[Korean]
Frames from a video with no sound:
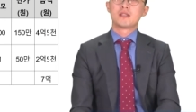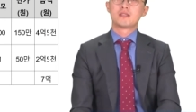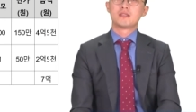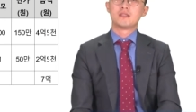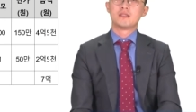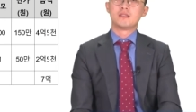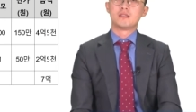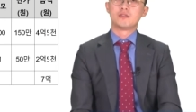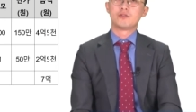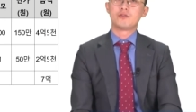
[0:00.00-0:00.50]

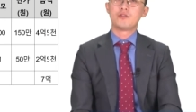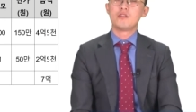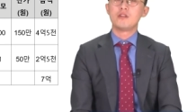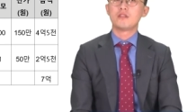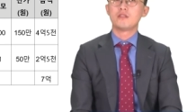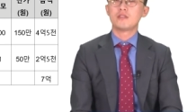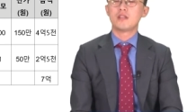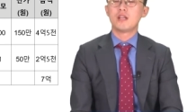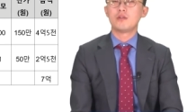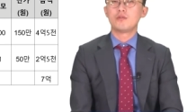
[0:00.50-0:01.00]
그
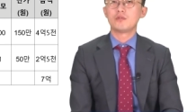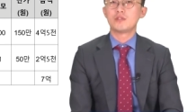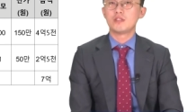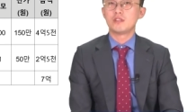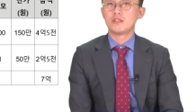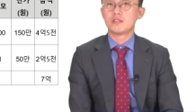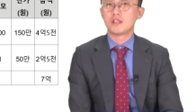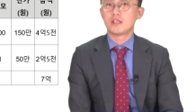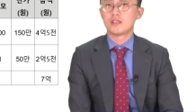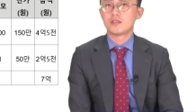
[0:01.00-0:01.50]
출력을
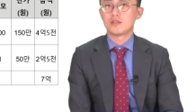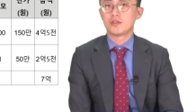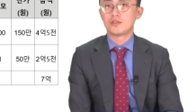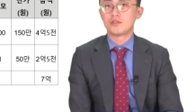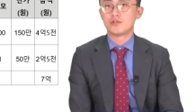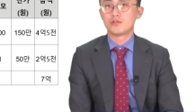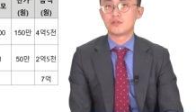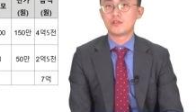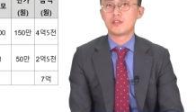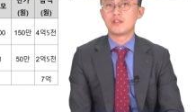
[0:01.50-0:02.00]
해놓으시는 게
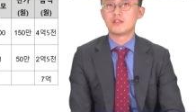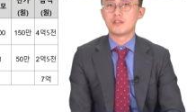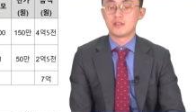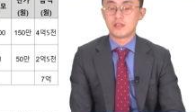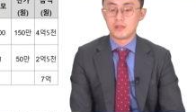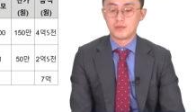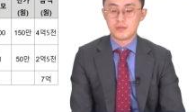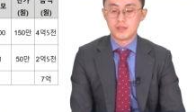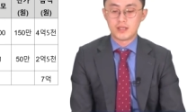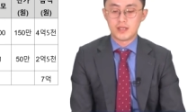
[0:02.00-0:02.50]
저는 추천을
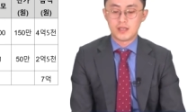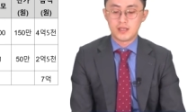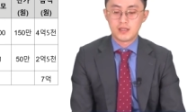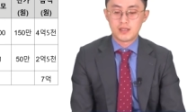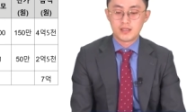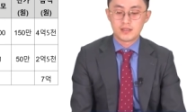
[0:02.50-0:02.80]
드립니다.